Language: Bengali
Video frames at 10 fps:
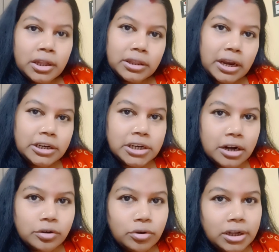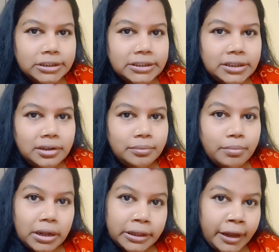তাহলে সাঁটন আছে
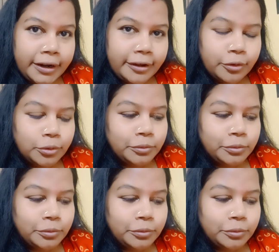মাথায় রেখো